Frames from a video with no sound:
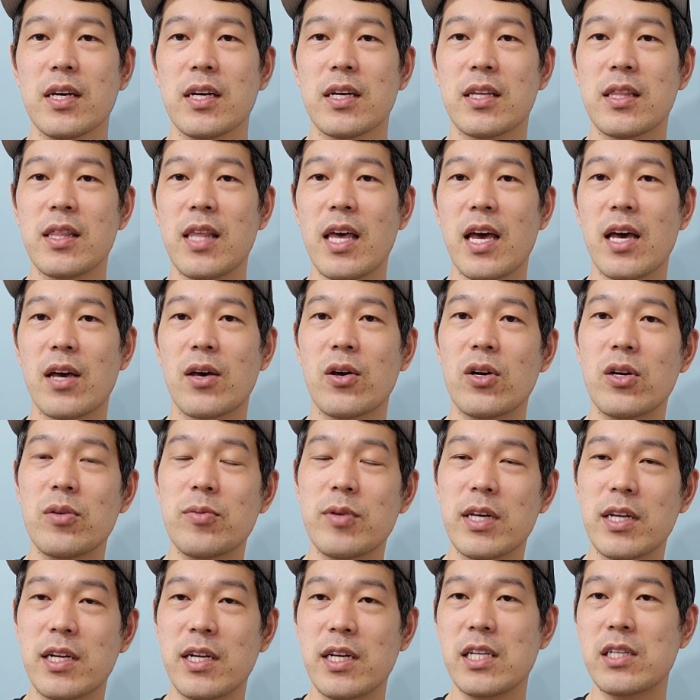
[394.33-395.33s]
근데
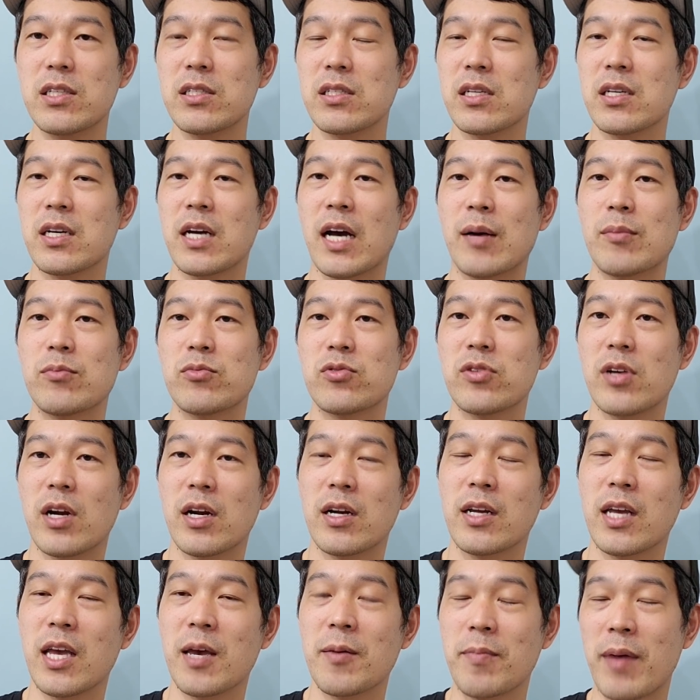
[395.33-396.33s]
여러분 이 리스크
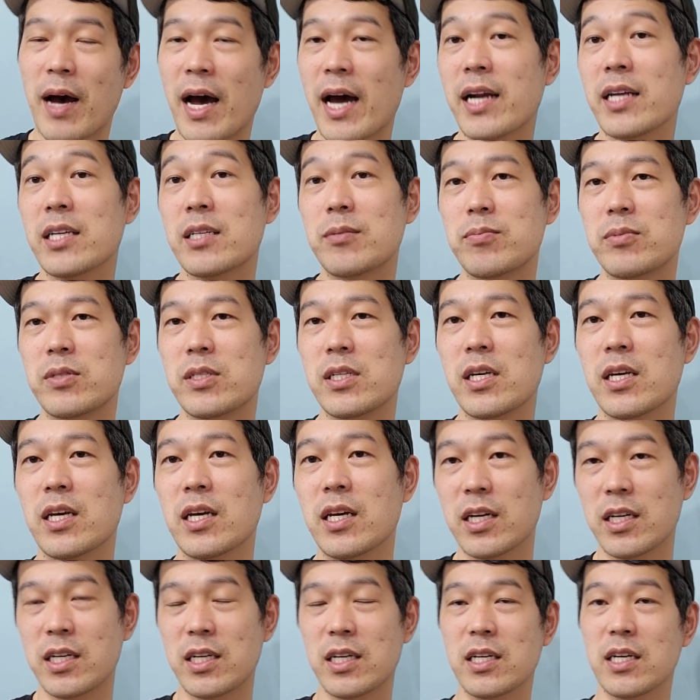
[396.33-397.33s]
감수라는 게 말이
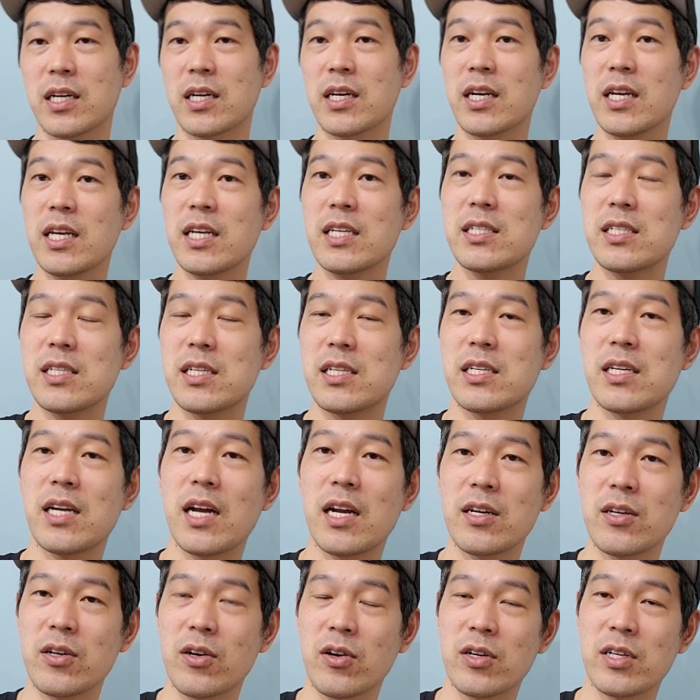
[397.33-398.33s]
쉽지 그
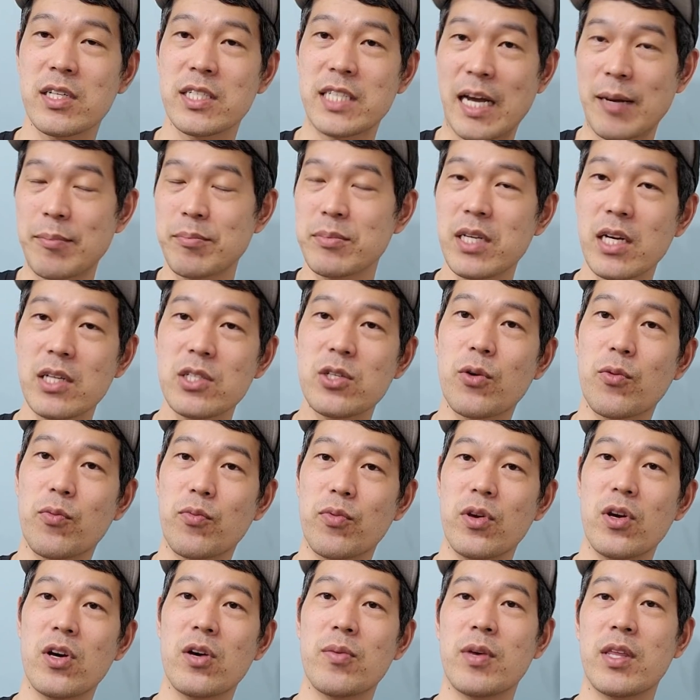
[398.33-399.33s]
리스크라는 거는 잠재적
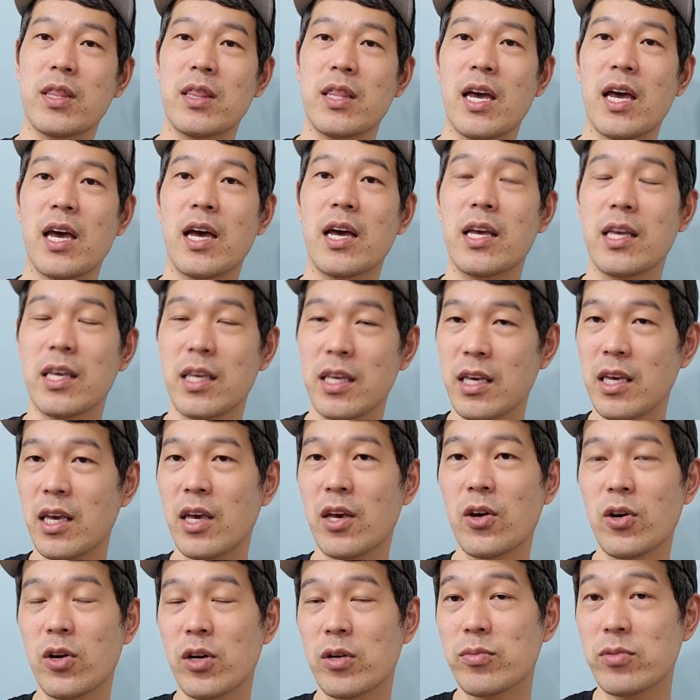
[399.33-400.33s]
위험인데
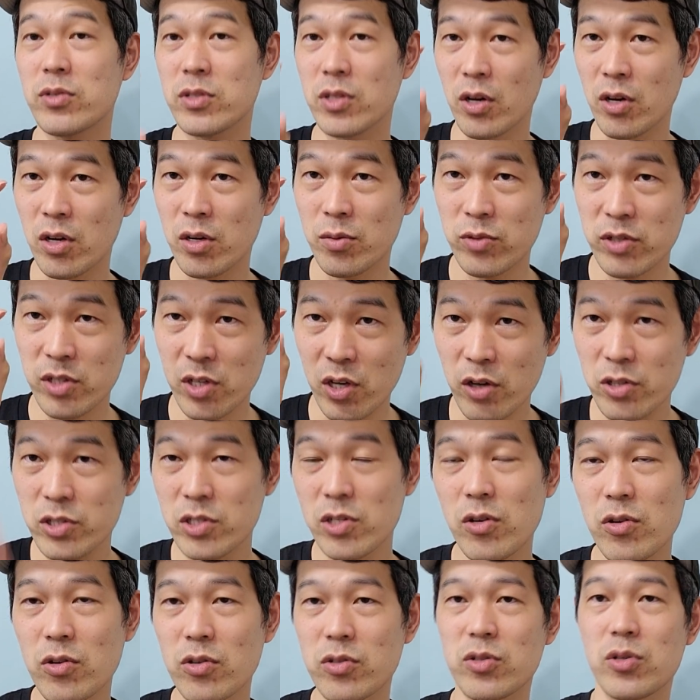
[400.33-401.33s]
이게 여러분 여러분
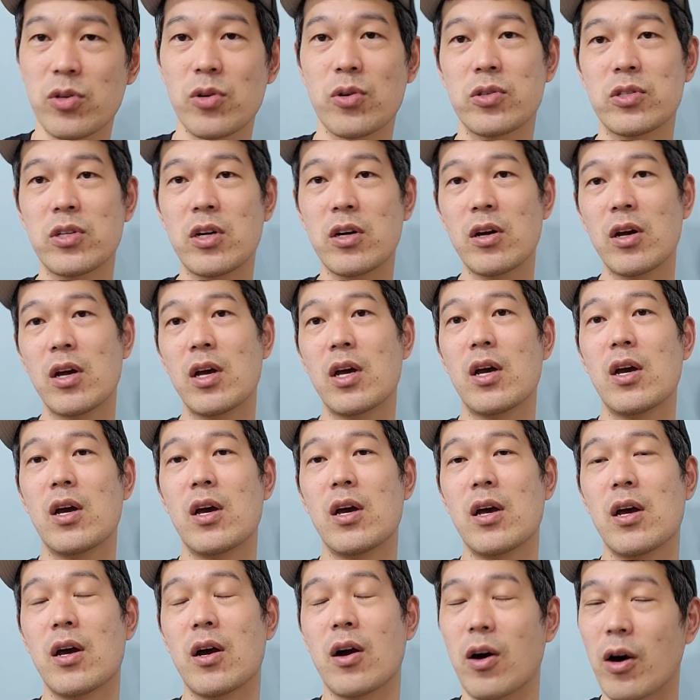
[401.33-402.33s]
현실로 들어오죠?
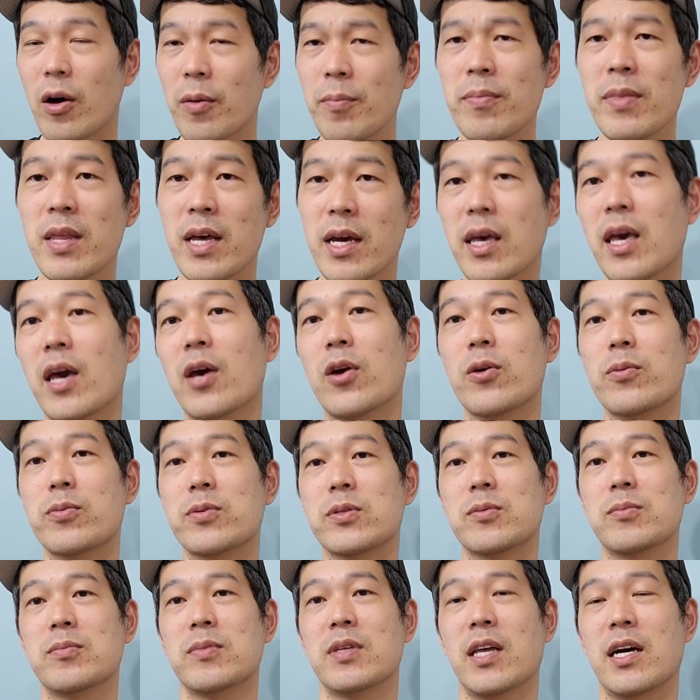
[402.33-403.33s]
겁나
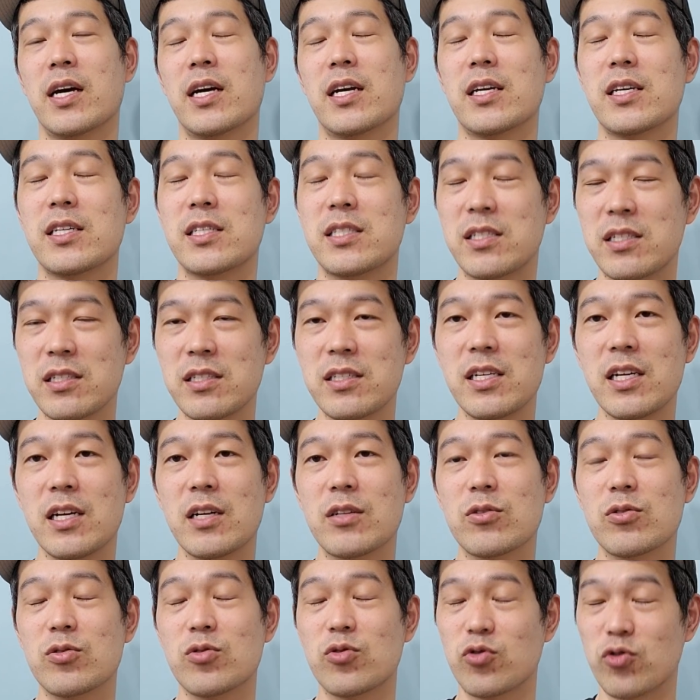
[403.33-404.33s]
괴롭습니다.
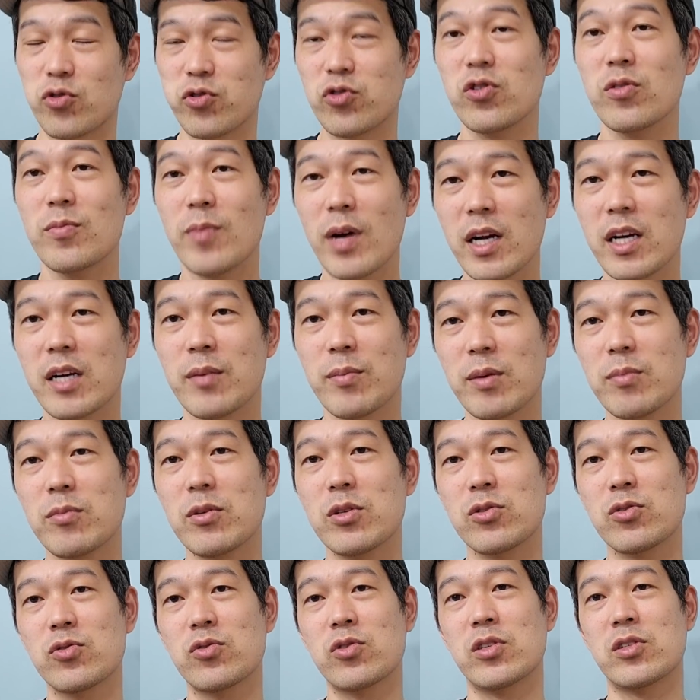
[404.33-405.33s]
진짜 죽을 만큼
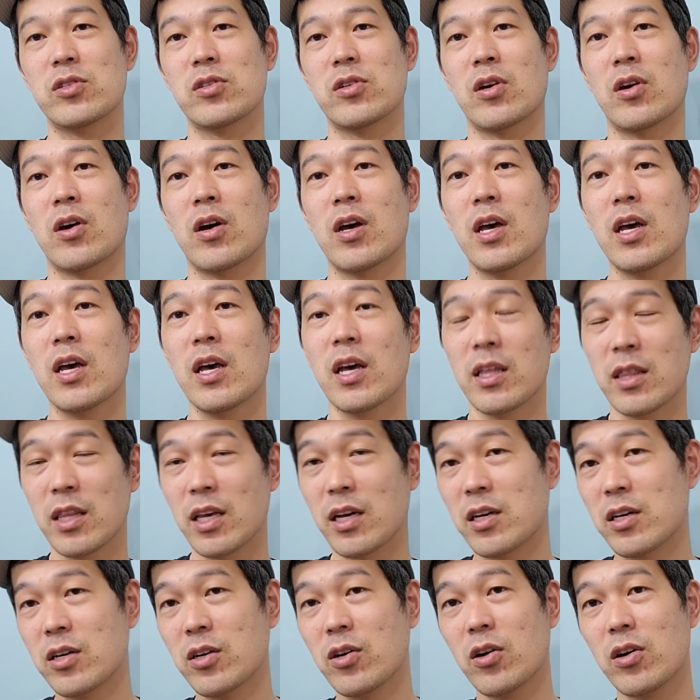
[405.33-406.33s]
힘들 수도 있어요. 근데
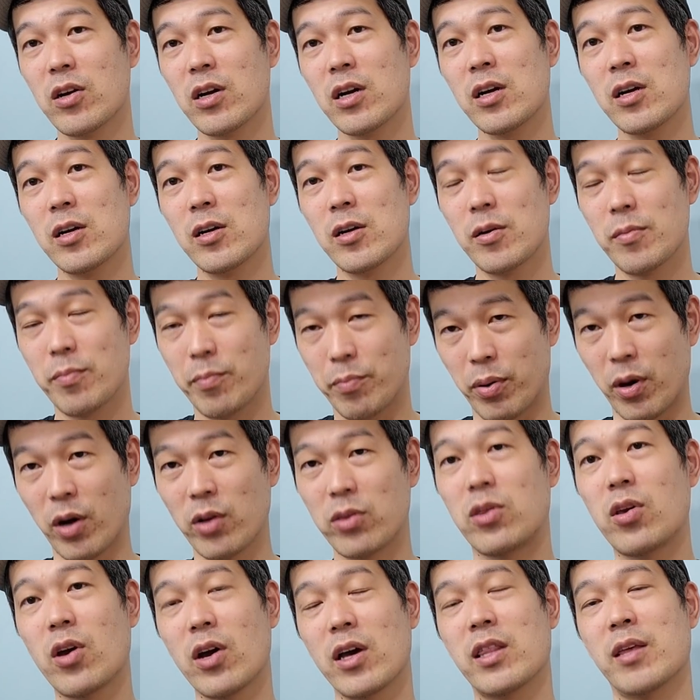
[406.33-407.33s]
그거를
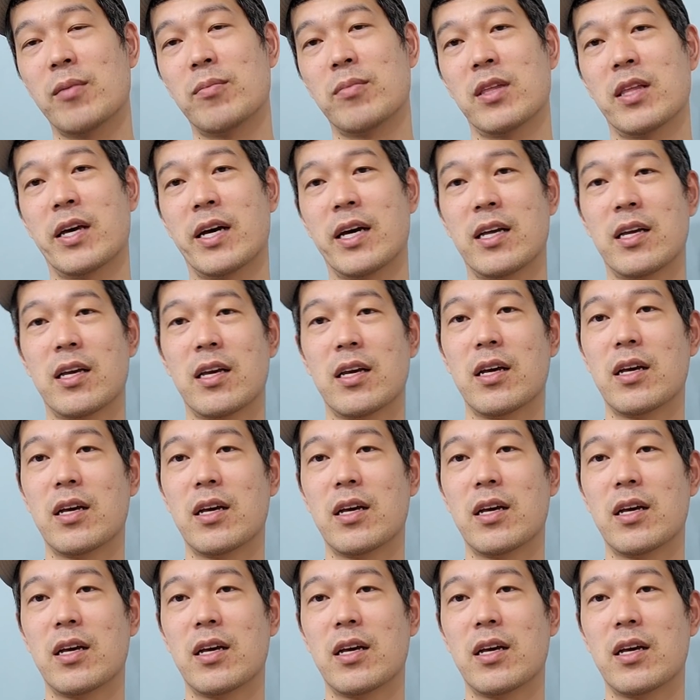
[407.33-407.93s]
버텨야 됩니다.